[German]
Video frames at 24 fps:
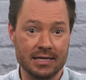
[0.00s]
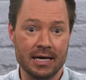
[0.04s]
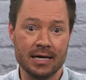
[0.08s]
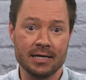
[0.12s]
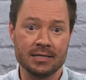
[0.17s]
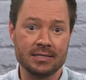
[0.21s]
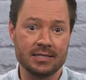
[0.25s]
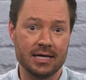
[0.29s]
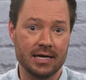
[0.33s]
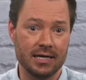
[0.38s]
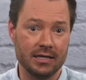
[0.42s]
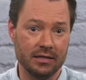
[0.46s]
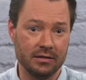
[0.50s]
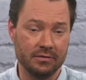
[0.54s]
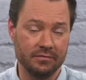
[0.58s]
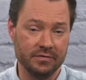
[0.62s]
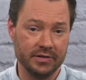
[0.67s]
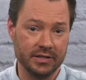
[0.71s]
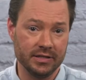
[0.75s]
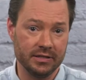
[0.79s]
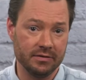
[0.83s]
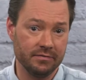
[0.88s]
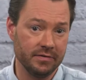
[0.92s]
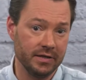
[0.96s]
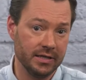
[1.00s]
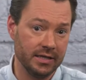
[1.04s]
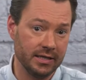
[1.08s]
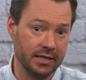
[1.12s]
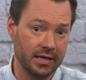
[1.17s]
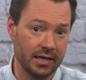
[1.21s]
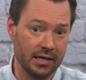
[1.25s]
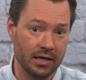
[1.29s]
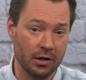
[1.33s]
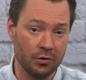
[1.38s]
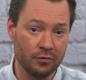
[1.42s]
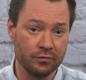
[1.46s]
Nachteile wie
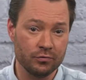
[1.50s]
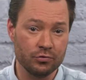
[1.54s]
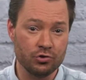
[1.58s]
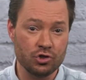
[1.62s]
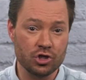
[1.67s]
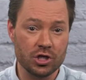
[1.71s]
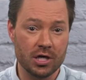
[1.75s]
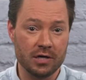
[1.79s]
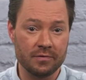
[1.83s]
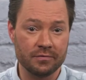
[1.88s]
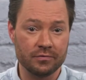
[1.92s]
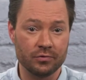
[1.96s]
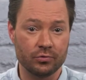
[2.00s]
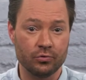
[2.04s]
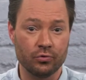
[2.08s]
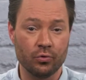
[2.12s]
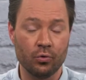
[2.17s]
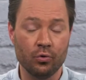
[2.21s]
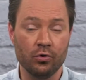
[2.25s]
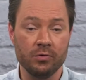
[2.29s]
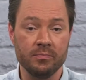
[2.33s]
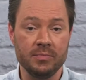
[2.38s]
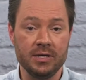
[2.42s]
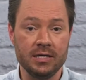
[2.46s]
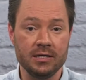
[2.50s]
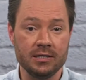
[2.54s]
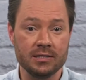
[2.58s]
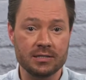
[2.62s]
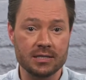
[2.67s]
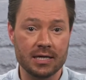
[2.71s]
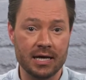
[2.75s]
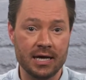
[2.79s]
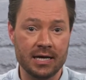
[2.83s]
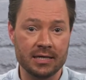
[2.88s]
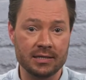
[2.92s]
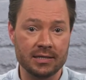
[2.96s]
weniger Laufkundschaft und hohe Mieten
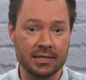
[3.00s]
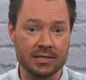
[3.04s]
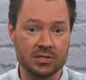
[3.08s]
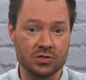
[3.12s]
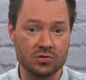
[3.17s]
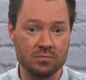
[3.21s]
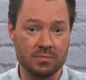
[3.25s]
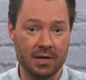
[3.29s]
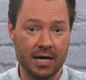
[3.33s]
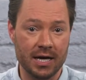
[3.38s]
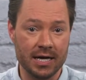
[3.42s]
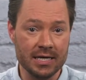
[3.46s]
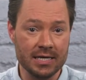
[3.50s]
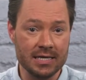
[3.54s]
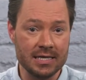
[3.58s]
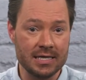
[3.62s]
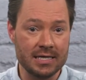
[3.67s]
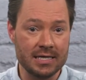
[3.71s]
tragen dazu bei,